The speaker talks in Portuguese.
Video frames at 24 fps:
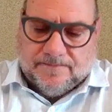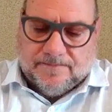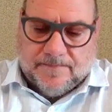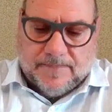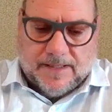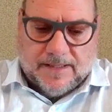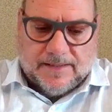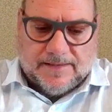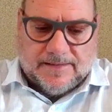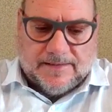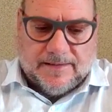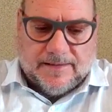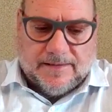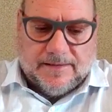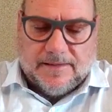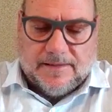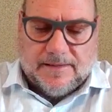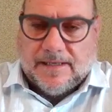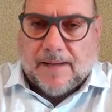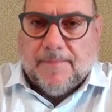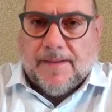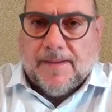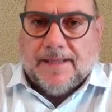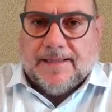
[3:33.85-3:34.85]
esse
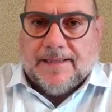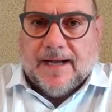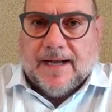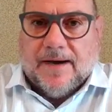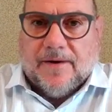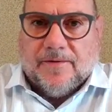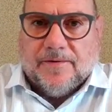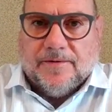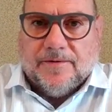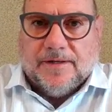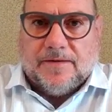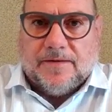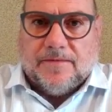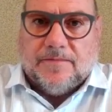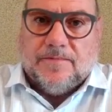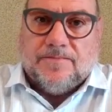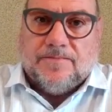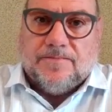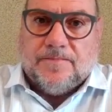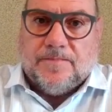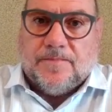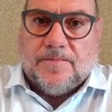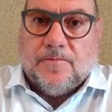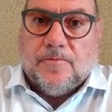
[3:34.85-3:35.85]
cabedal, né?
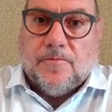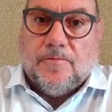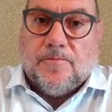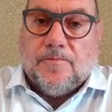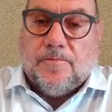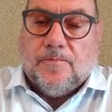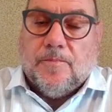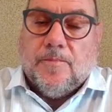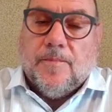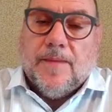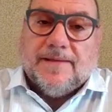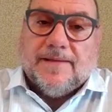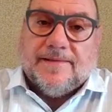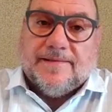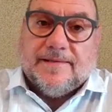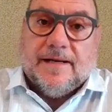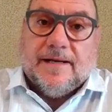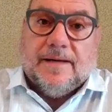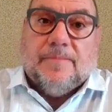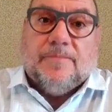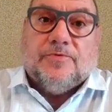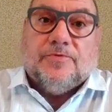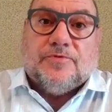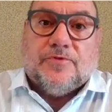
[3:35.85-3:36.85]

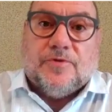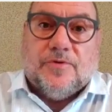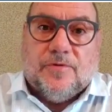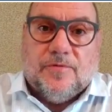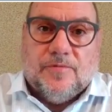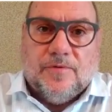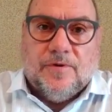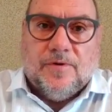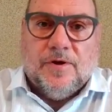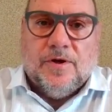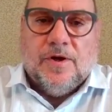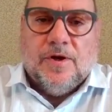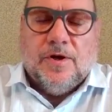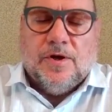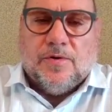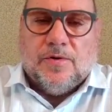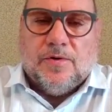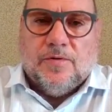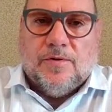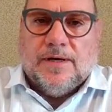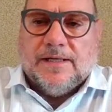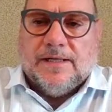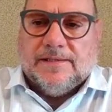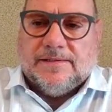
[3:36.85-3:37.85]
Começamos com,
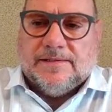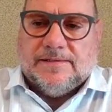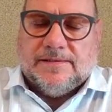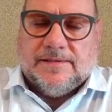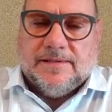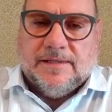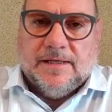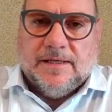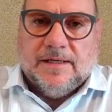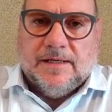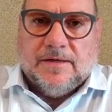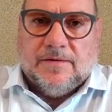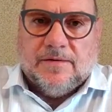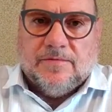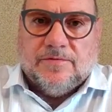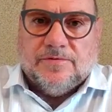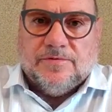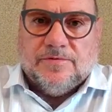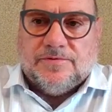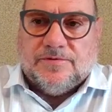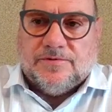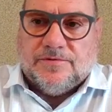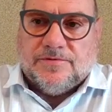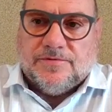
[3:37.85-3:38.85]
com as com
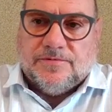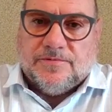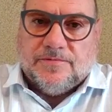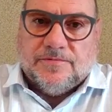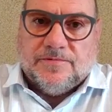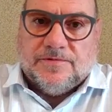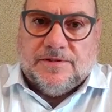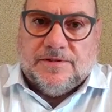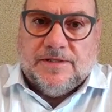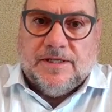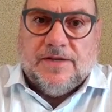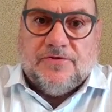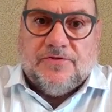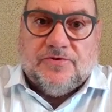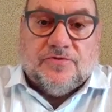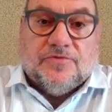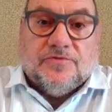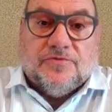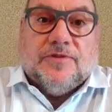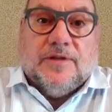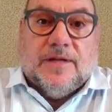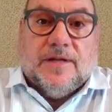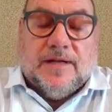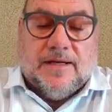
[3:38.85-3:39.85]
os
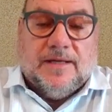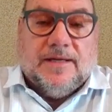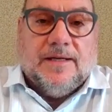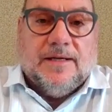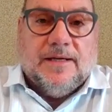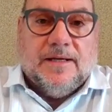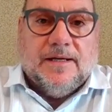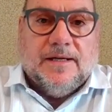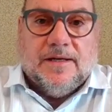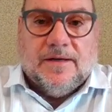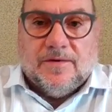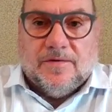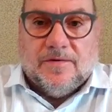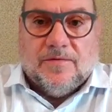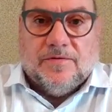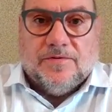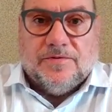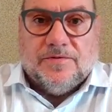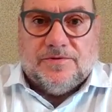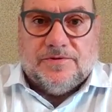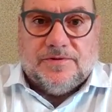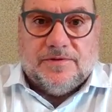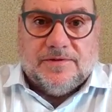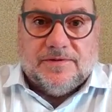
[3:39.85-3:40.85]
sítios, né? com
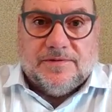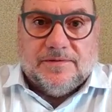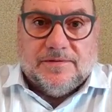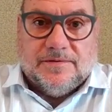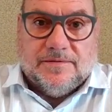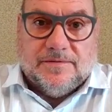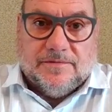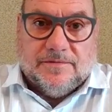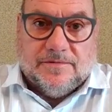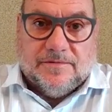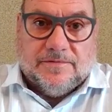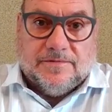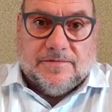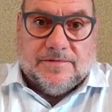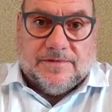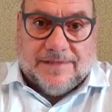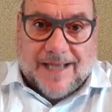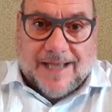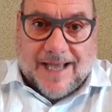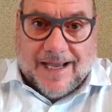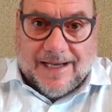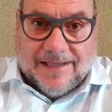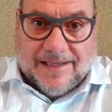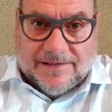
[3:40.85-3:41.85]
os
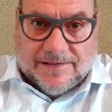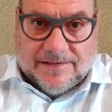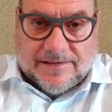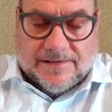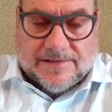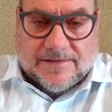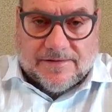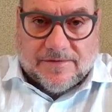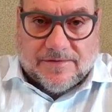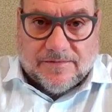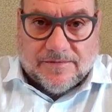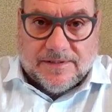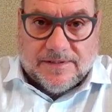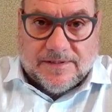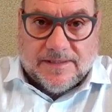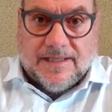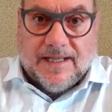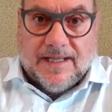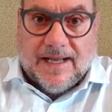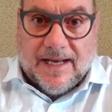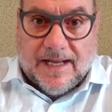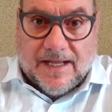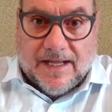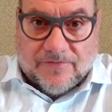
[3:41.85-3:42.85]
sites, com os
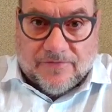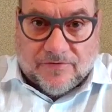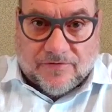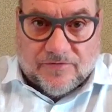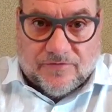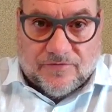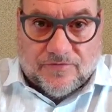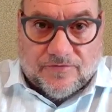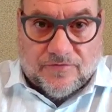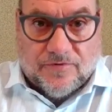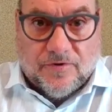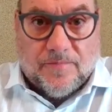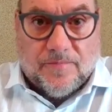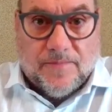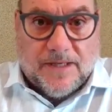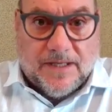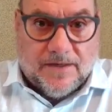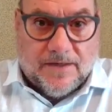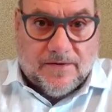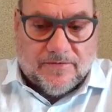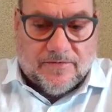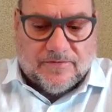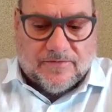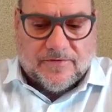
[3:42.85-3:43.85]
endereços, os
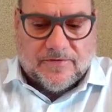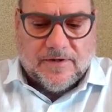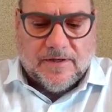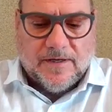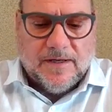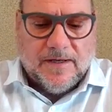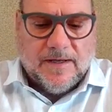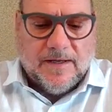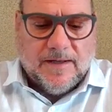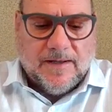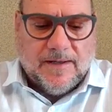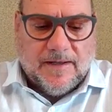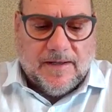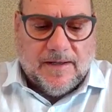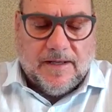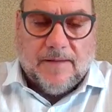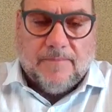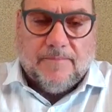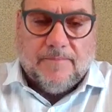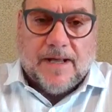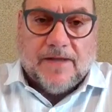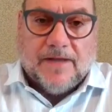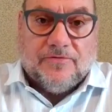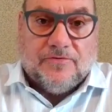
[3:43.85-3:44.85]
domínios. É,
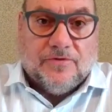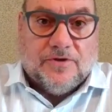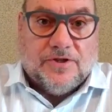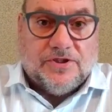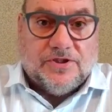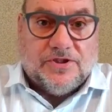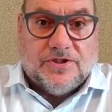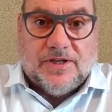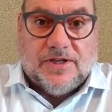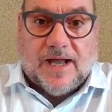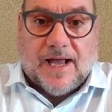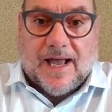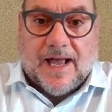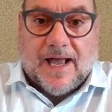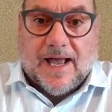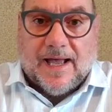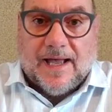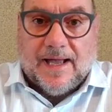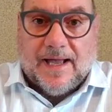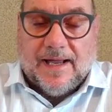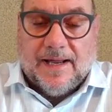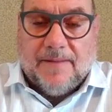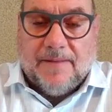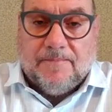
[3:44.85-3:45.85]
mas hoje
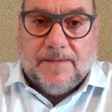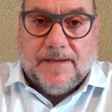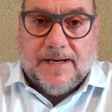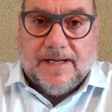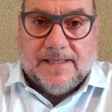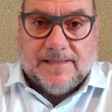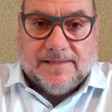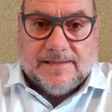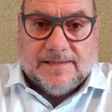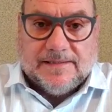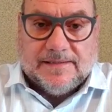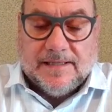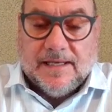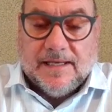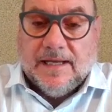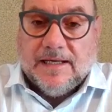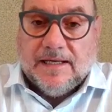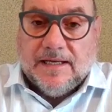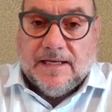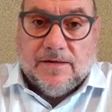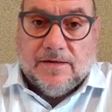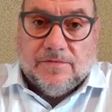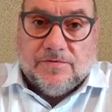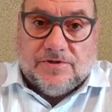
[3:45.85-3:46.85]
já há empresas
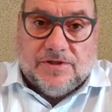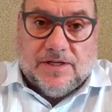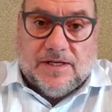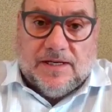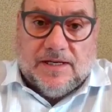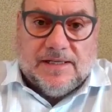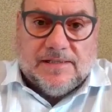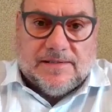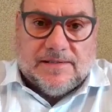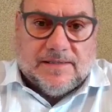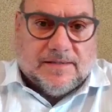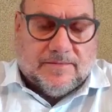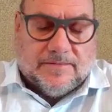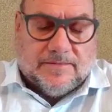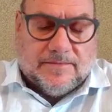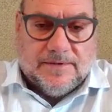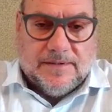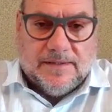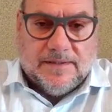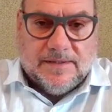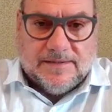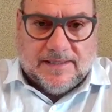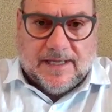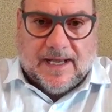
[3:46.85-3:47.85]
que não utilizam
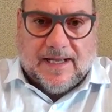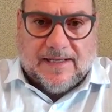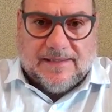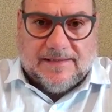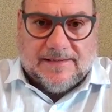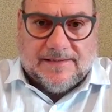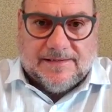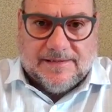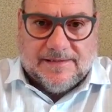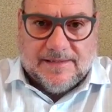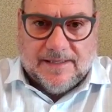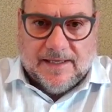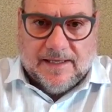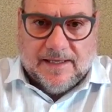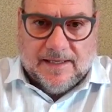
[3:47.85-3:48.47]
sites,